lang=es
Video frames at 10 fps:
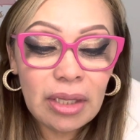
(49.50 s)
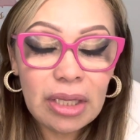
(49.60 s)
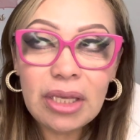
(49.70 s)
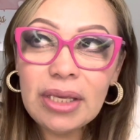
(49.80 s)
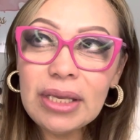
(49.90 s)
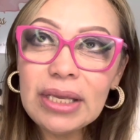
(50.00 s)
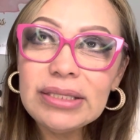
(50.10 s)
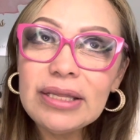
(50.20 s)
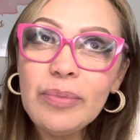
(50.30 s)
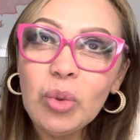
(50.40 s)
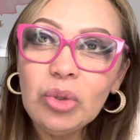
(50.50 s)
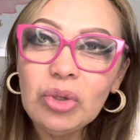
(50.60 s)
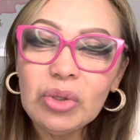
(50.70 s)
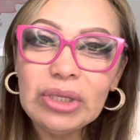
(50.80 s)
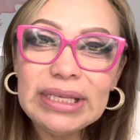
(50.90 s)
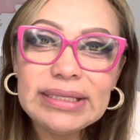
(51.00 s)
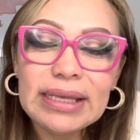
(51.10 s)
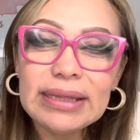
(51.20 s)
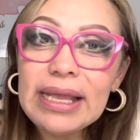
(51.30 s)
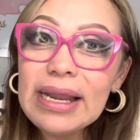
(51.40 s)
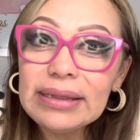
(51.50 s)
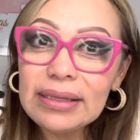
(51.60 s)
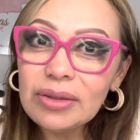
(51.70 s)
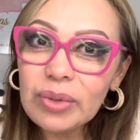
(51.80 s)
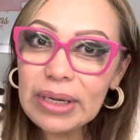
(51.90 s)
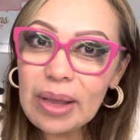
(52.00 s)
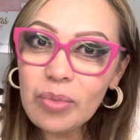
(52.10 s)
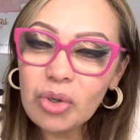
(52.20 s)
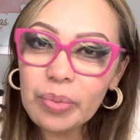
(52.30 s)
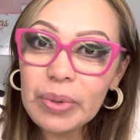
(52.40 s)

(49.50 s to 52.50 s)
y en este mundo donde se anhela tanto el amor,